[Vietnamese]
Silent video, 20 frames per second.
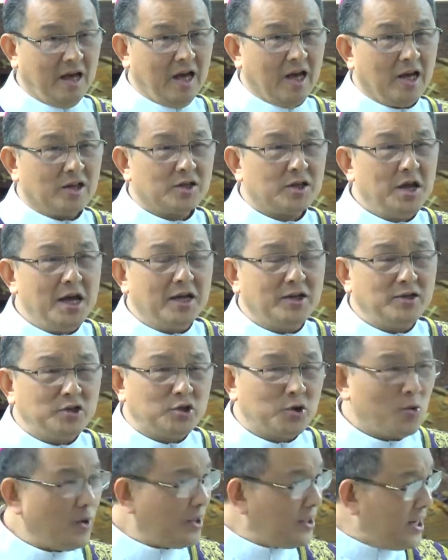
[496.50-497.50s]
Thiên
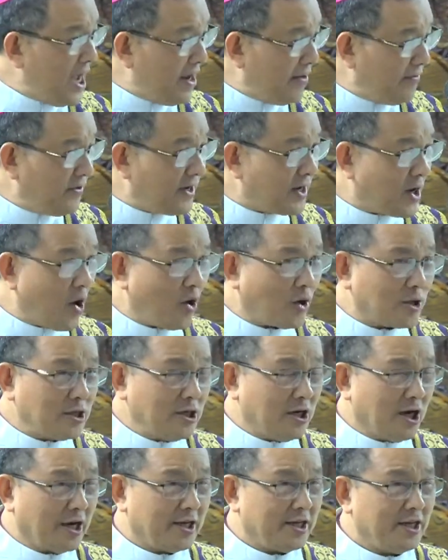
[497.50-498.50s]
Chúa đến với con
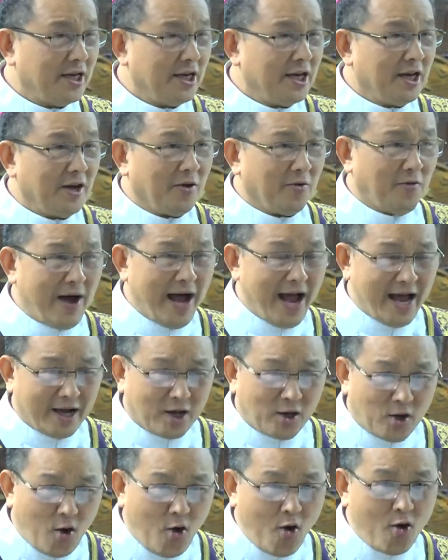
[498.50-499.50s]
người và
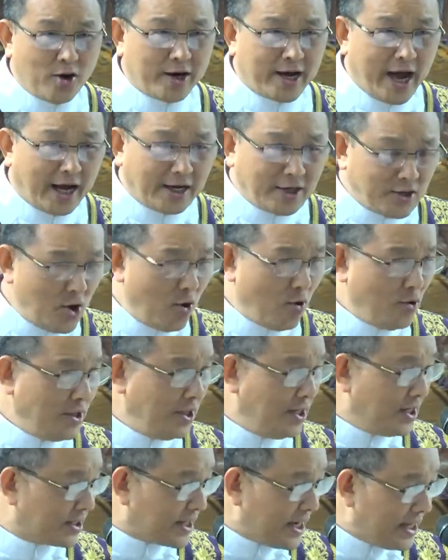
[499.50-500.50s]
cố gắng nỗ
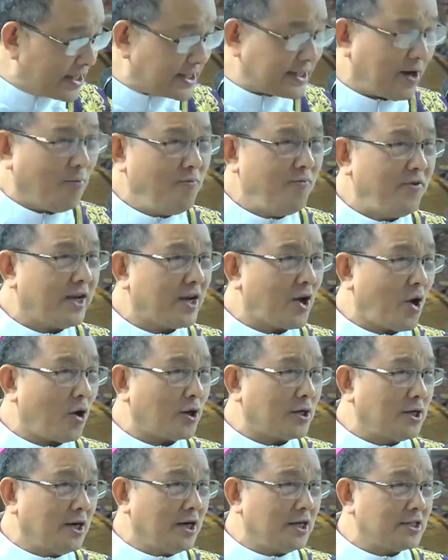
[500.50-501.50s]
lực để sống với
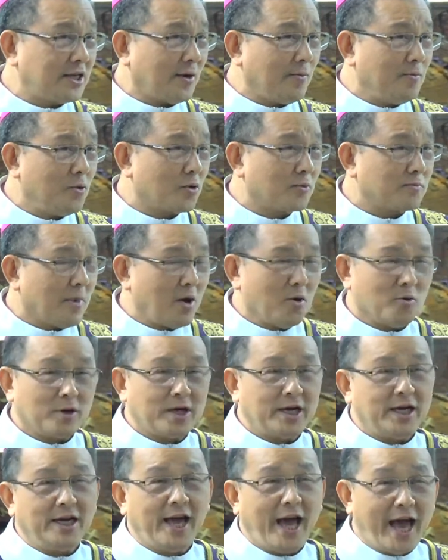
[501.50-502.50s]
con người trong một bầu
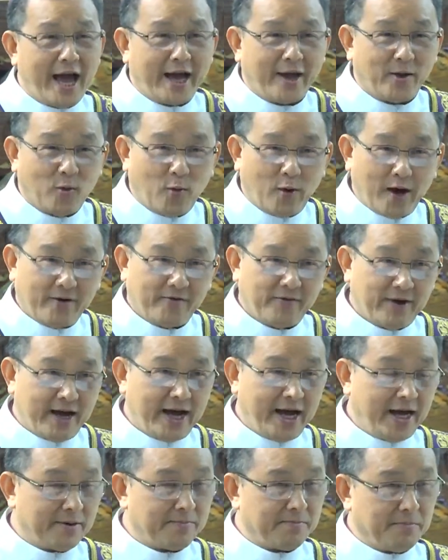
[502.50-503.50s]
khí hài hòa và
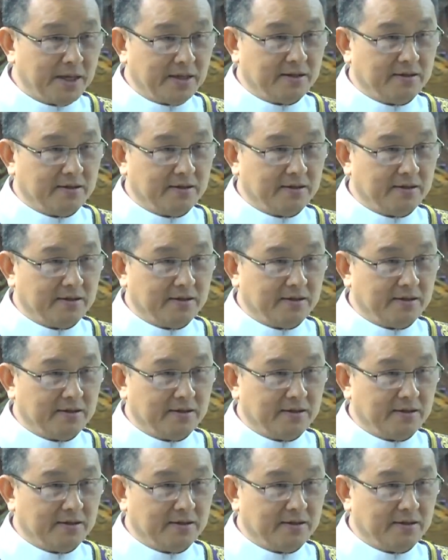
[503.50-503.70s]
an bình.